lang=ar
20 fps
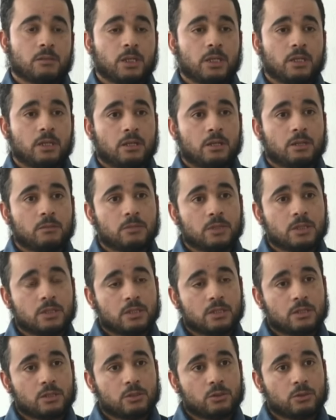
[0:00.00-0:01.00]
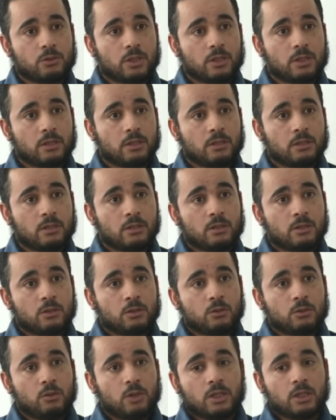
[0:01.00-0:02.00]
استقبلنا ثم انسان سوري
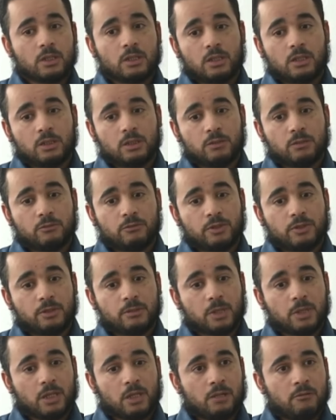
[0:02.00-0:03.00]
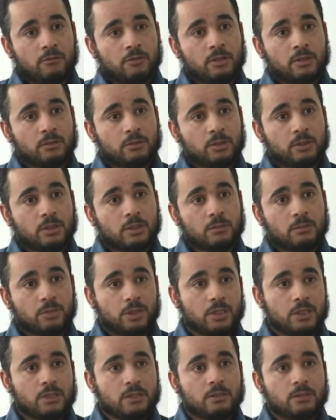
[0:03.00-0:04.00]
وحطنا عندهم في مضافه
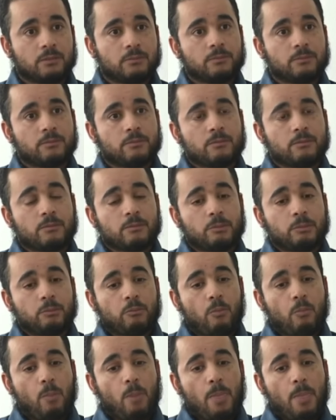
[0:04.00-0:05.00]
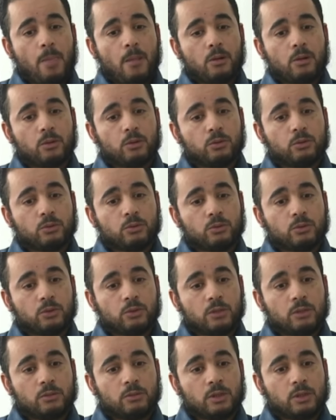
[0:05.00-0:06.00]
بيت
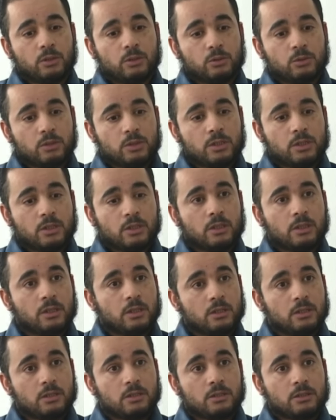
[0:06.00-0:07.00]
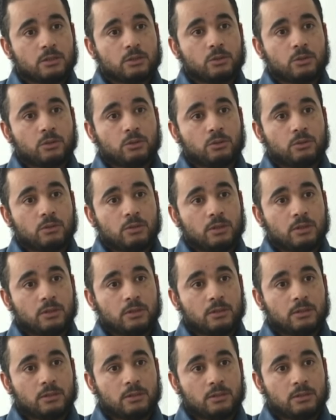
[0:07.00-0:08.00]
وقالوا لنا غدوه ان شاء الله
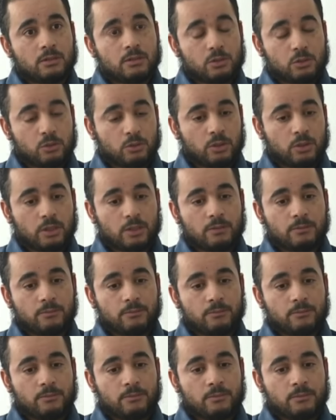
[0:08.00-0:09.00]
تدخلوا لسوريا